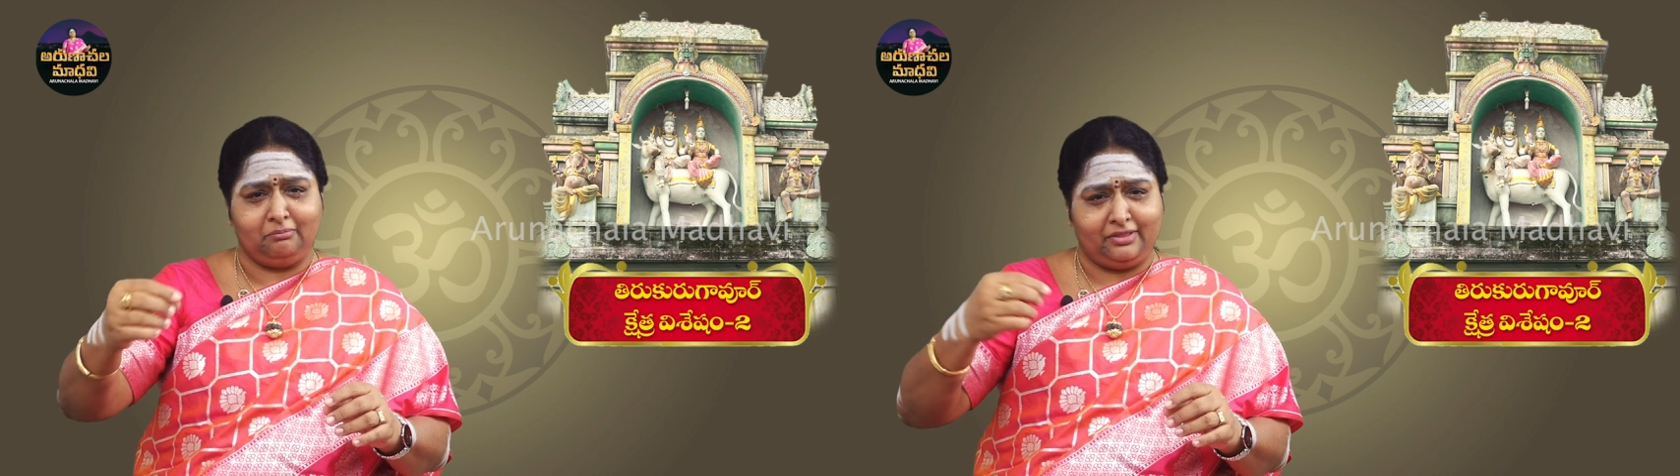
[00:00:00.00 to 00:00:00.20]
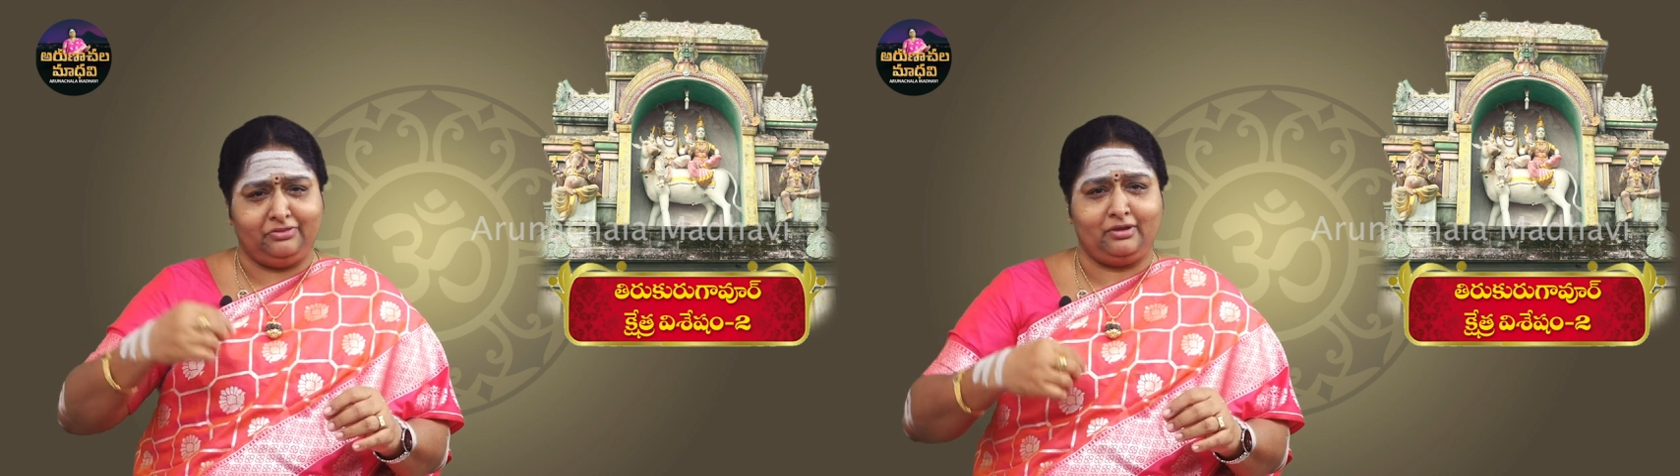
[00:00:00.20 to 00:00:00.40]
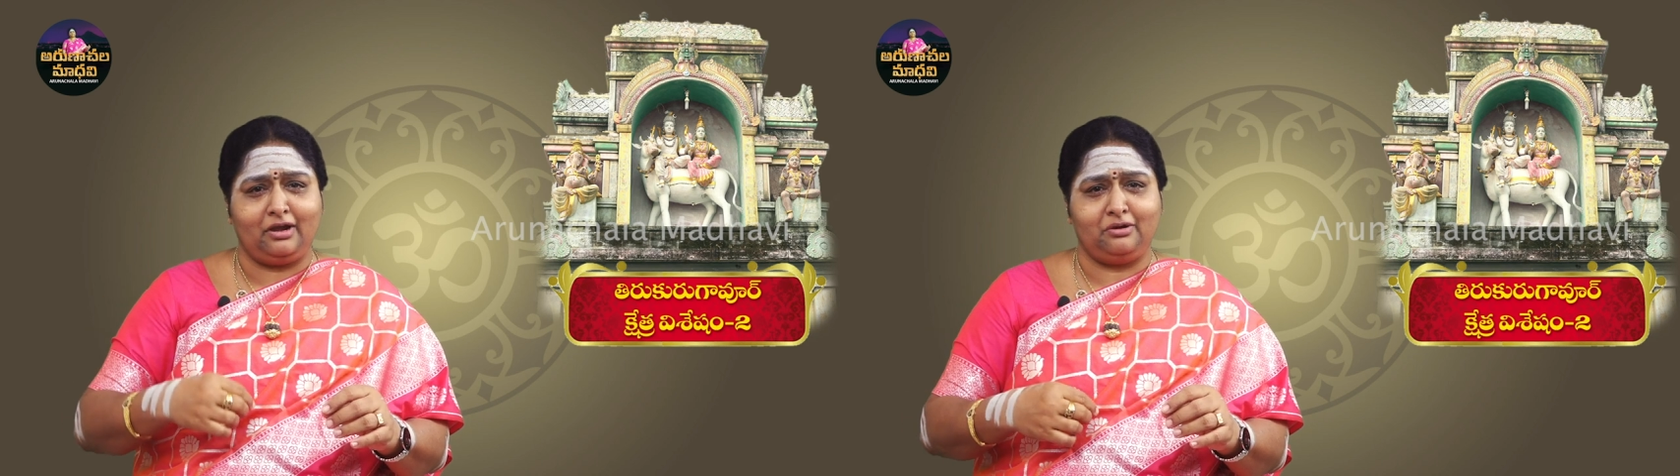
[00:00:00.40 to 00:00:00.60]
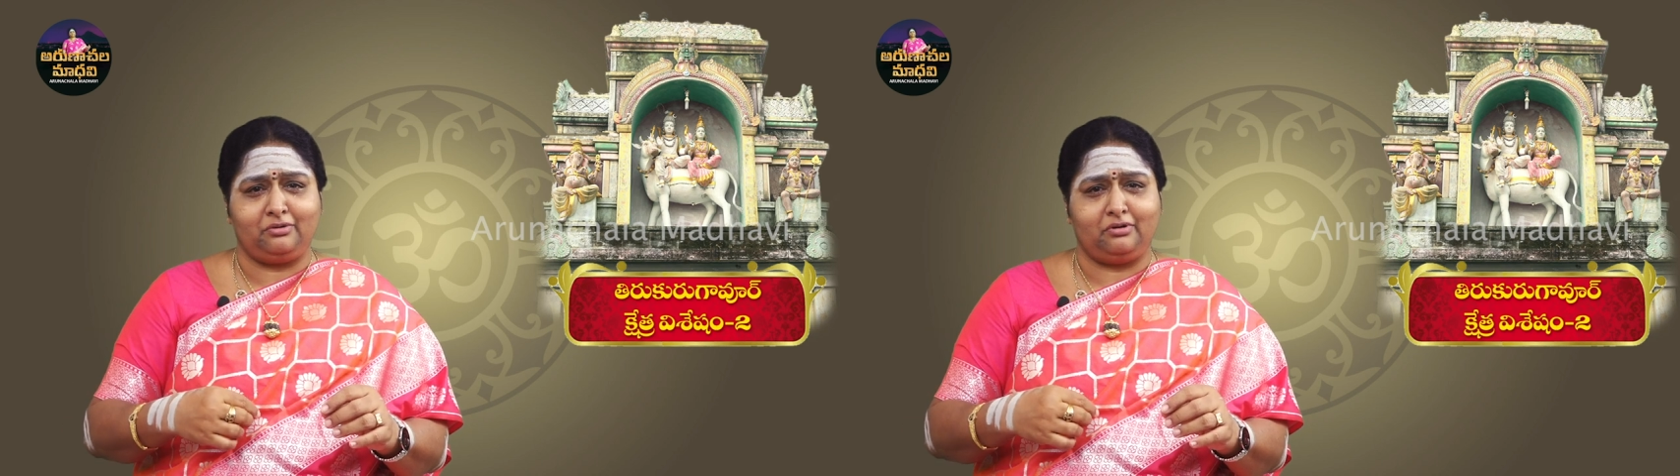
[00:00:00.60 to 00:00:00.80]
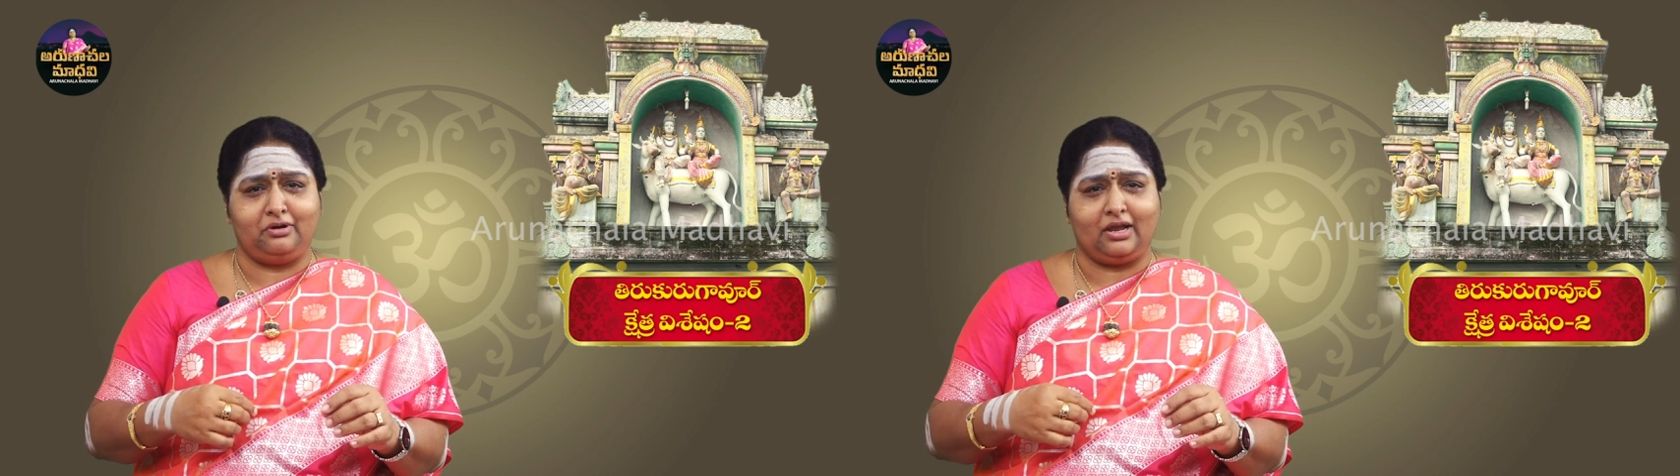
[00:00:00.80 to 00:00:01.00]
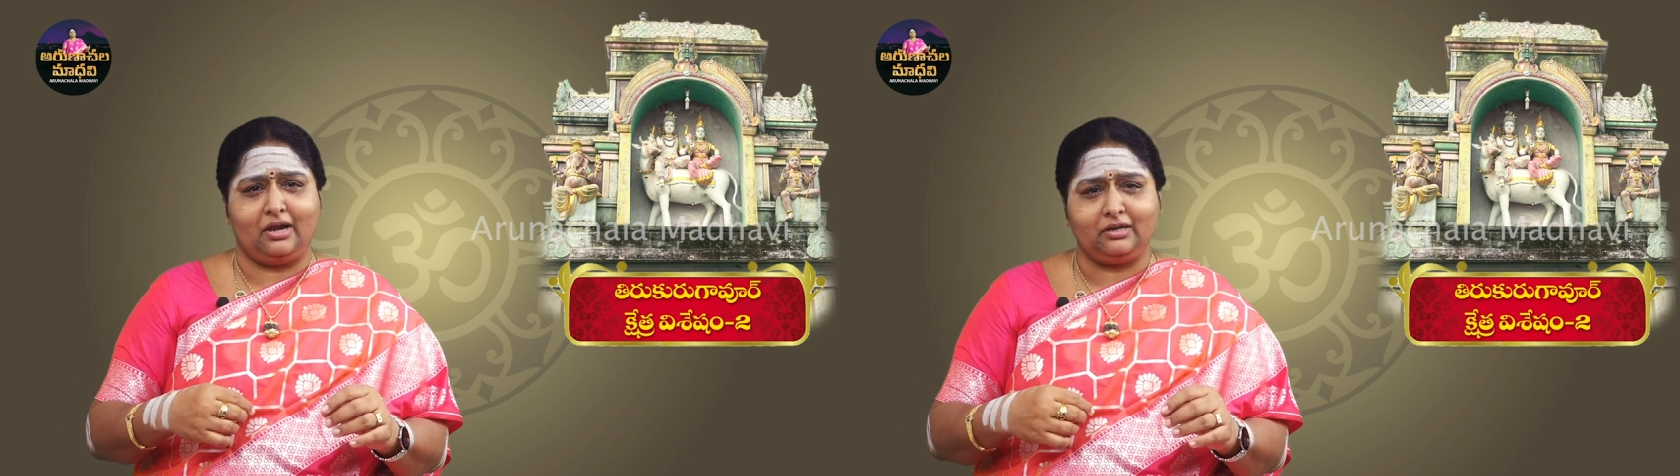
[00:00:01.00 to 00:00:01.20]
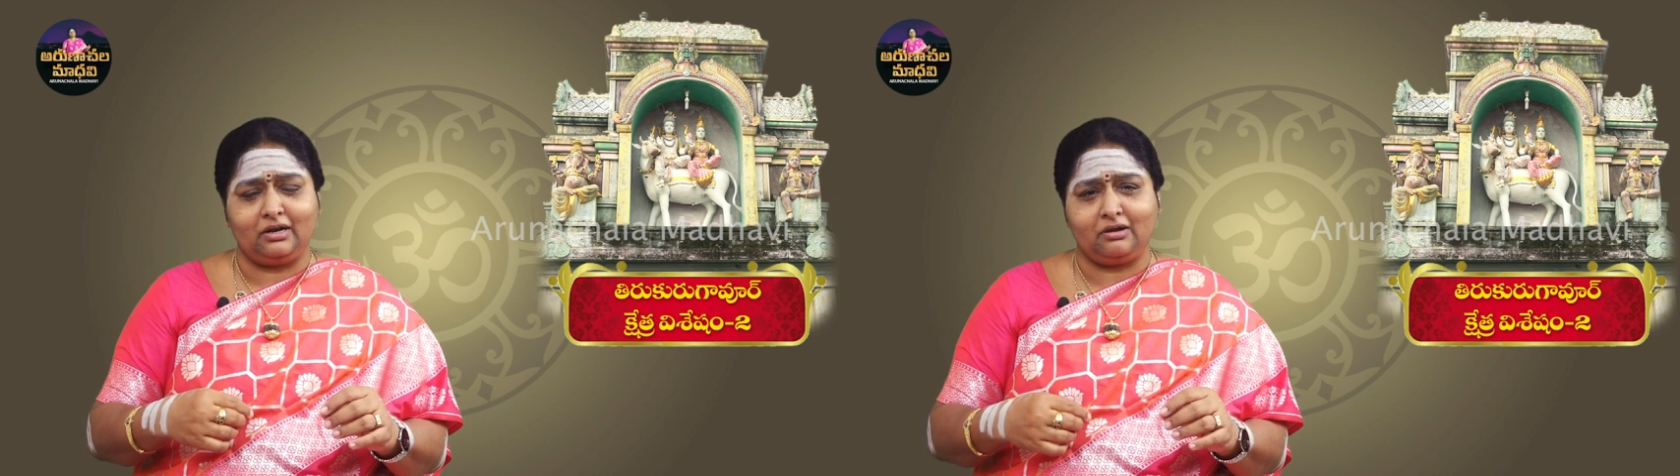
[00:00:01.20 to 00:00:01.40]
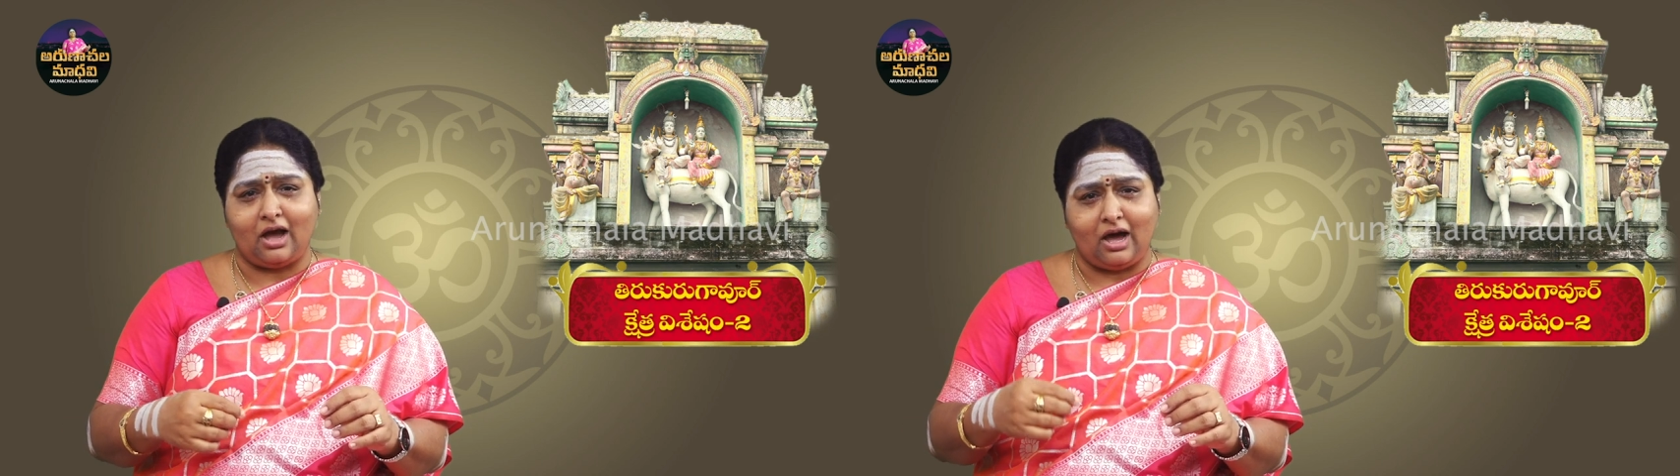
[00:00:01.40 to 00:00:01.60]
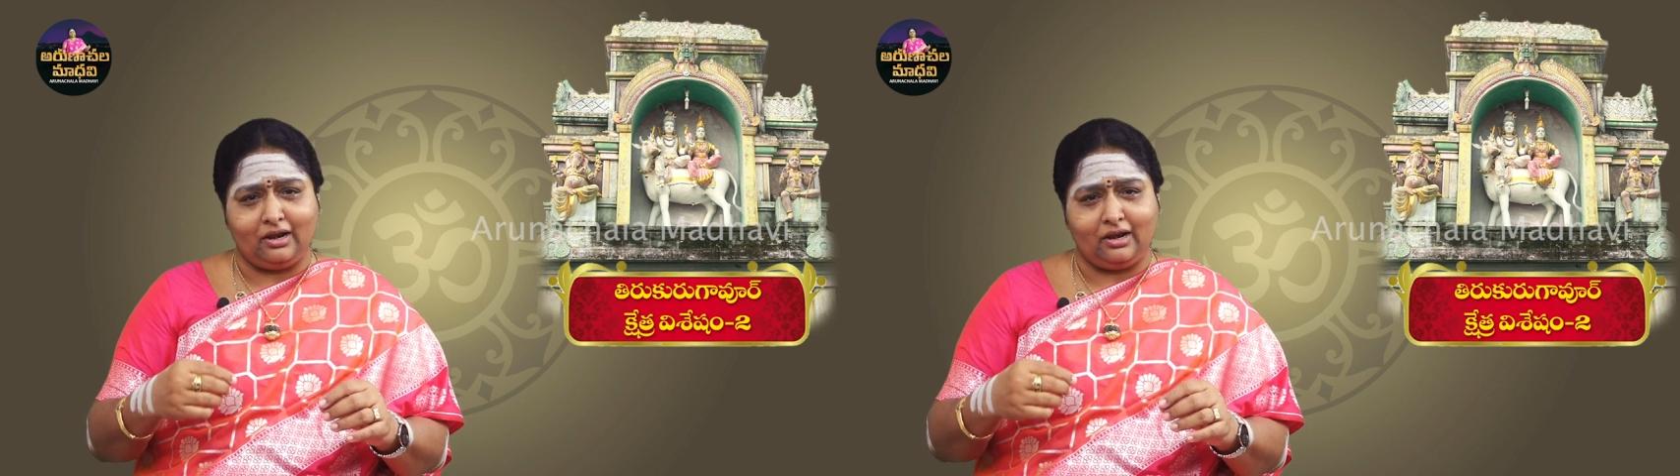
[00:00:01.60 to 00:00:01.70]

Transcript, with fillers: మధ్యాహ్నం రెండు గంటలకు